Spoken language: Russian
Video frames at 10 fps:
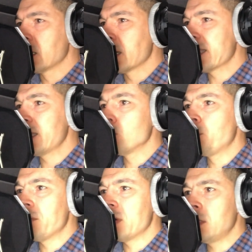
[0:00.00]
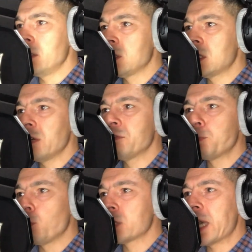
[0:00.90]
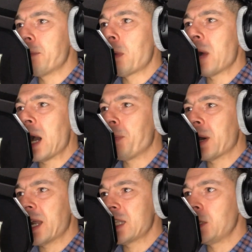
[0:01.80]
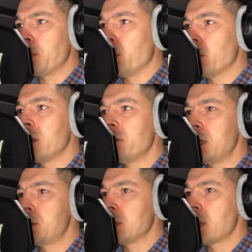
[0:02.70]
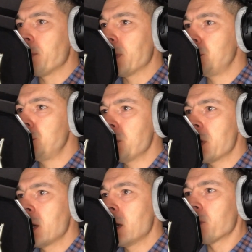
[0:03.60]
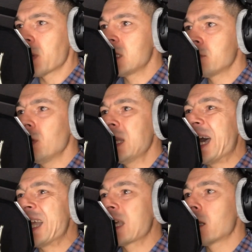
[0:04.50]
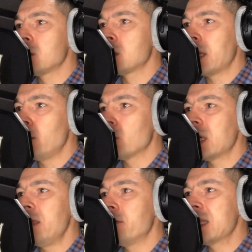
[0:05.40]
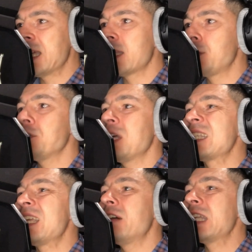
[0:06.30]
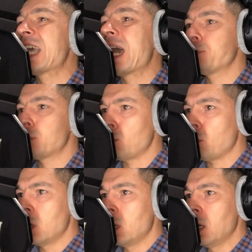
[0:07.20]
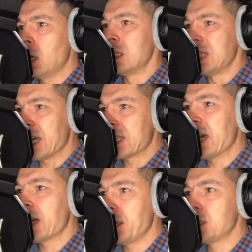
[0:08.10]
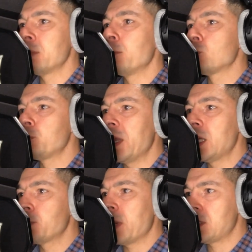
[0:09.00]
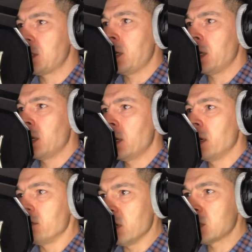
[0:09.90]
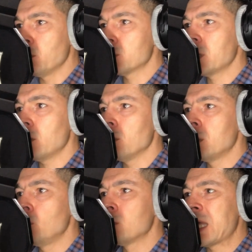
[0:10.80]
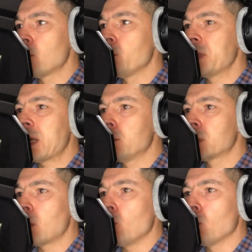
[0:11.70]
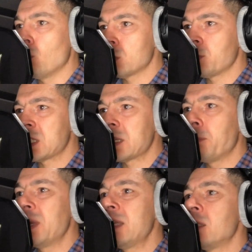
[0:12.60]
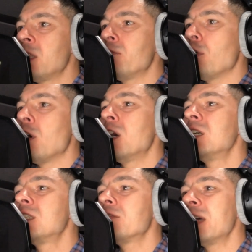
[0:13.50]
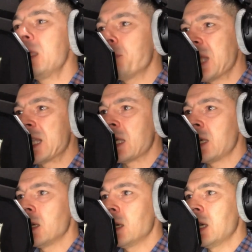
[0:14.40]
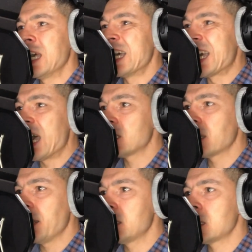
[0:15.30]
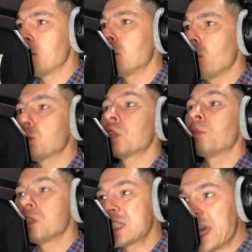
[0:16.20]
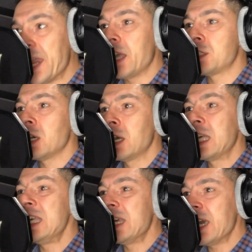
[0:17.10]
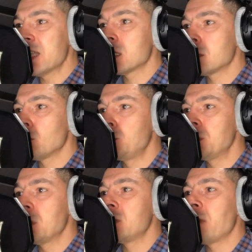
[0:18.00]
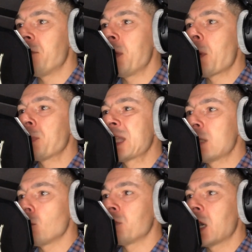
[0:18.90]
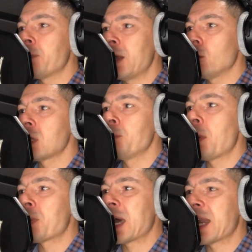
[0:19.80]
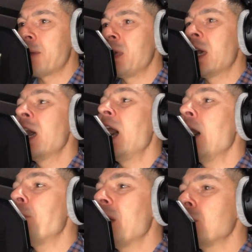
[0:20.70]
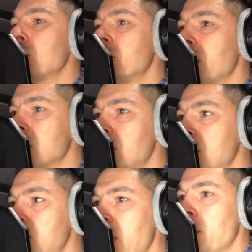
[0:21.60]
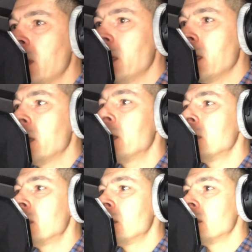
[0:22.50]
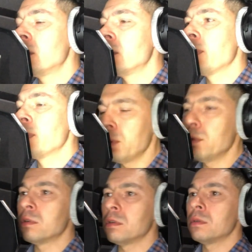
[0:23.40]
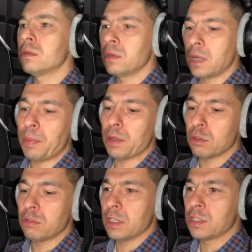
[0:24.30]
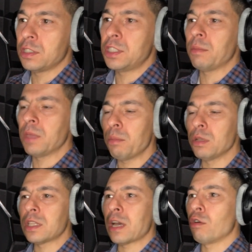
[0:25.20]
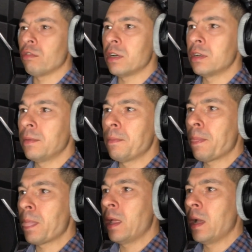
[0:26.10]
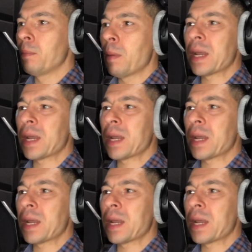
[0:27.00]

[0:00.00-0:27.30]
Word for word: Когда он приводнился, в спускаемом аппарате по невыясненной причине произвольно открылся люк, и вода начала заливать капсулу. Тогда Гриса мы успели спасти. Возможно, он не утонул, потому что у космоса были на него свои планы — Газ Грисом должен был сгореть, и это случилось во время подготовки к полетам по программе «Аполлон-27». Фу, «Аполлон-27» не было такого. По